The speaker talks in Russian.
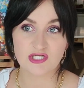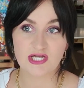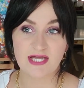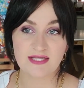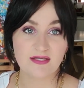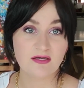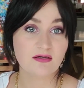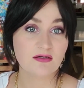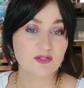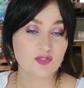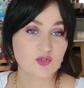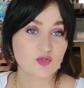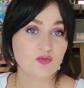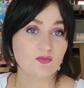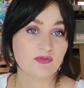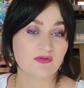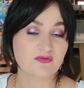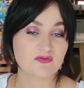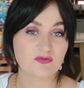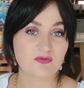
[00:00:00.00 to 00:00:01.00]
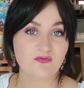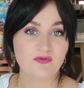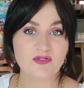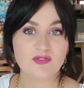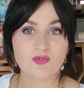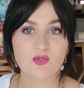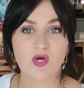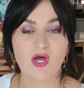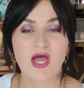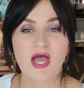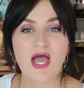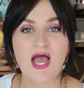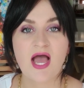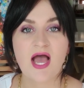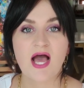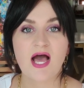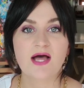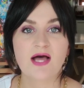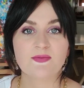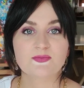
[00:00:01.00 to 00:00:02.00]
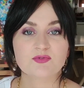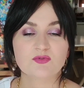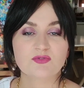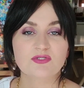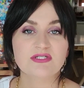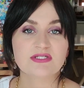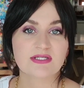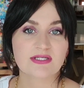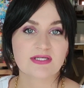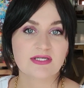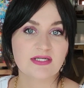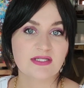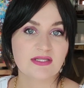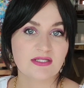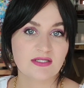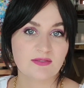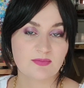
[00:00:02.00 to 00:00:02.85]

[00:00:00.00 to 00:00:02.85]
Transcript: А я хочу именно в своем видео обсудить конкретные